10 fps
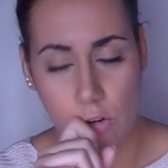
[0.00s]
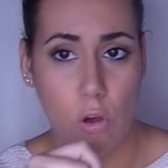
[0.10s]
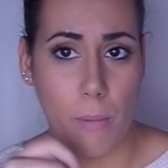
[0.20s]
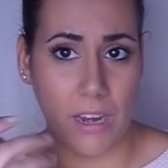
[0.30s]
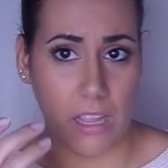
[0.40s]

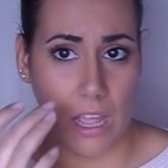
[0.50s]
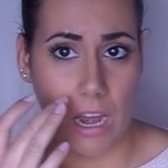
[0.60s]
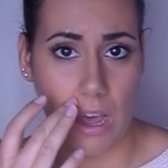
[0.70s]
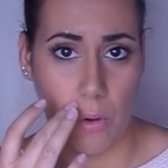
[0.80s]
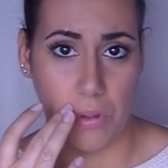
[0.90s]
no
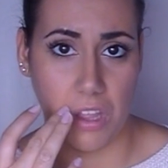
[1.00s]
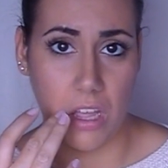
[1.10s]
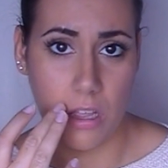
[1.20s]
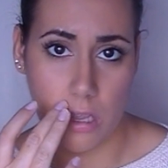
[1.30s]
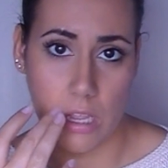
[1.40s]
amarillen las
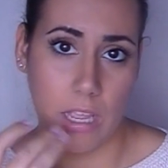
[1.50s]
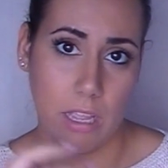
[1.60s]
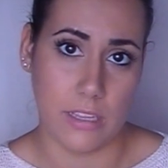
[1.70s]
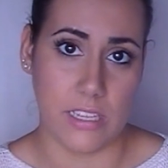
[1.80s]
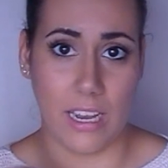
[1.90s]
uñas
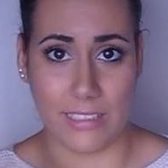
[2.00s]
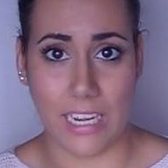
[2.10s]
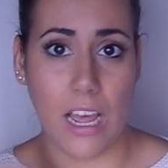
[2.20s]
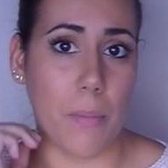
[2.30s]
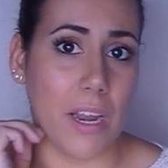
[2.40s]
y si las
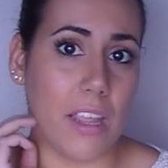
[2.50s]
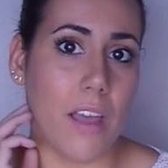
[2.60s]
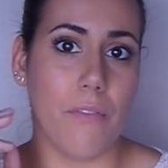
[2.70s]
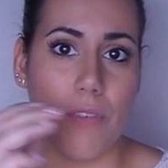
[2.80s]
tienes amarillas